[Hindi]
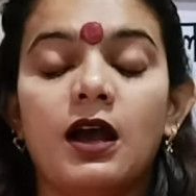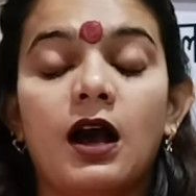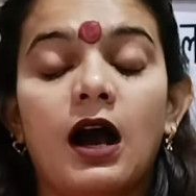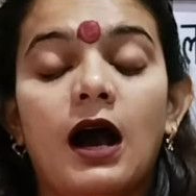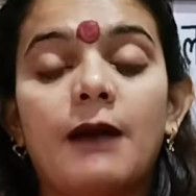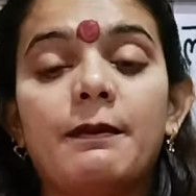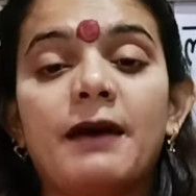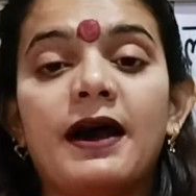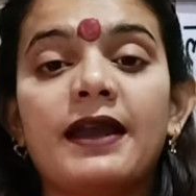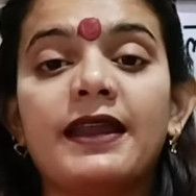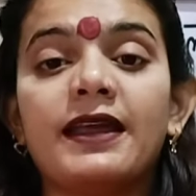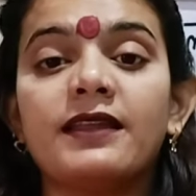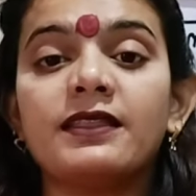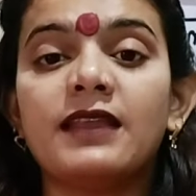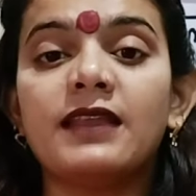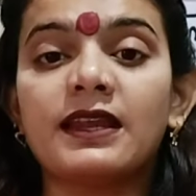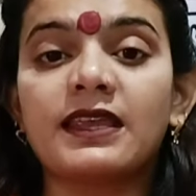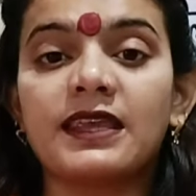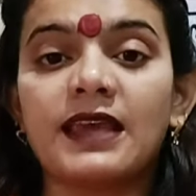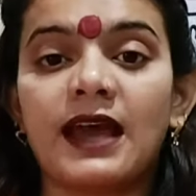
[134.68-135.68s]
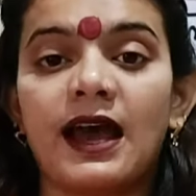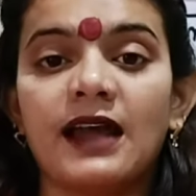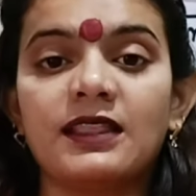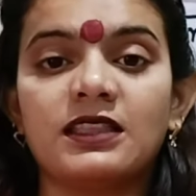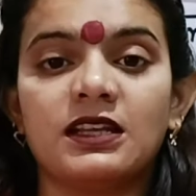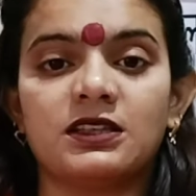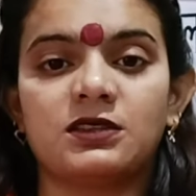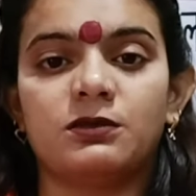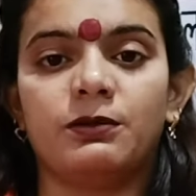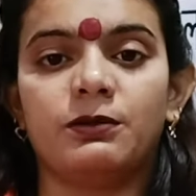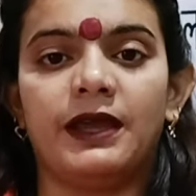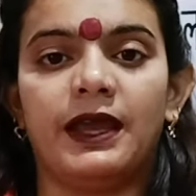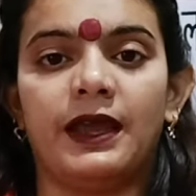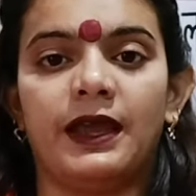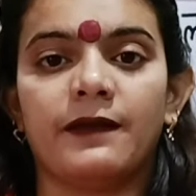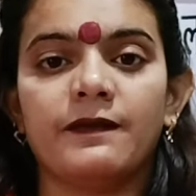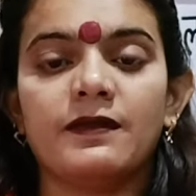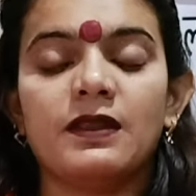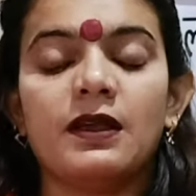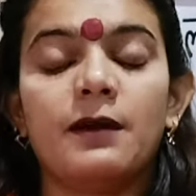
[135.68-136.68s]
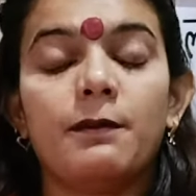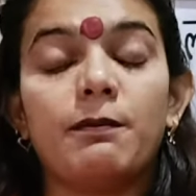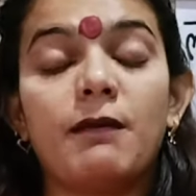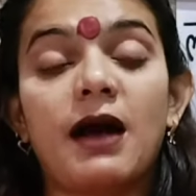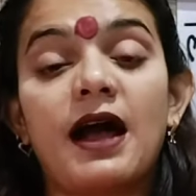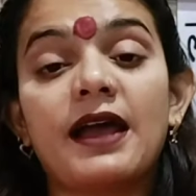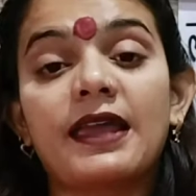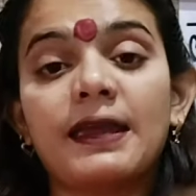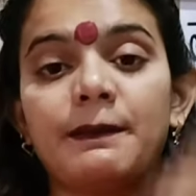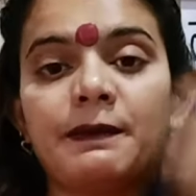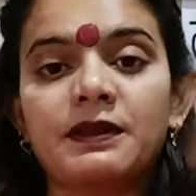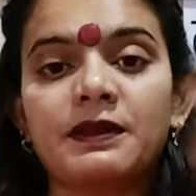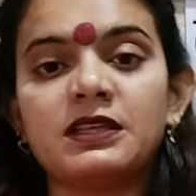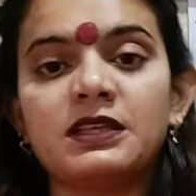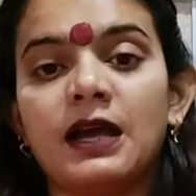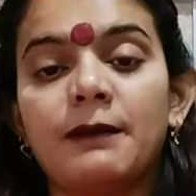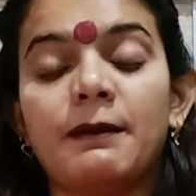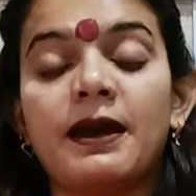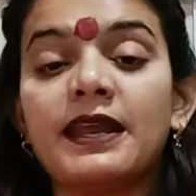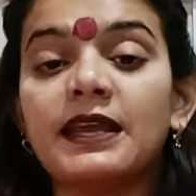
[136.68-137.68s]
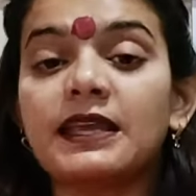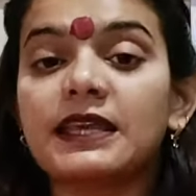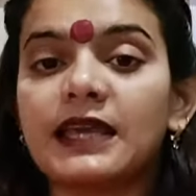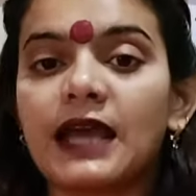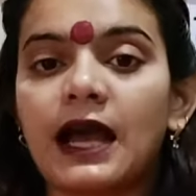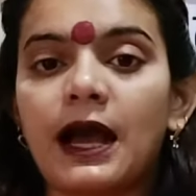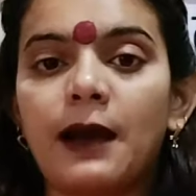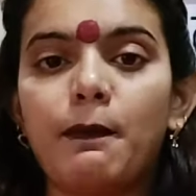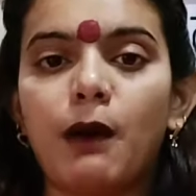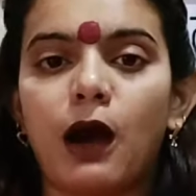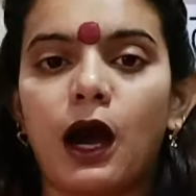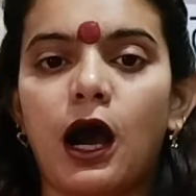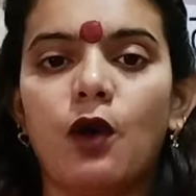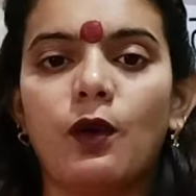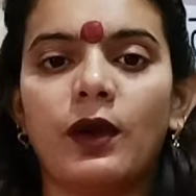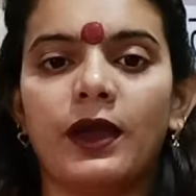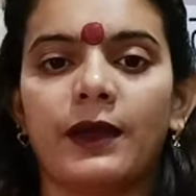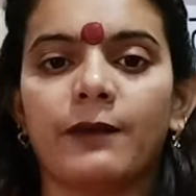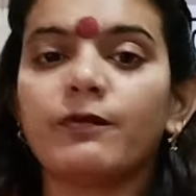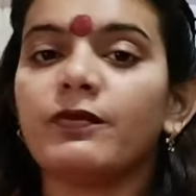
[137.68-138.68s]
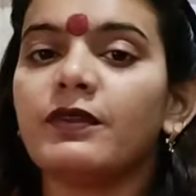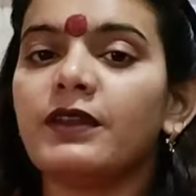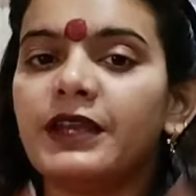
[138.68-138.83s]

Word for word: हमारे अंदर क्या तत्व है माँ के प्रति हमारे क्या भाव है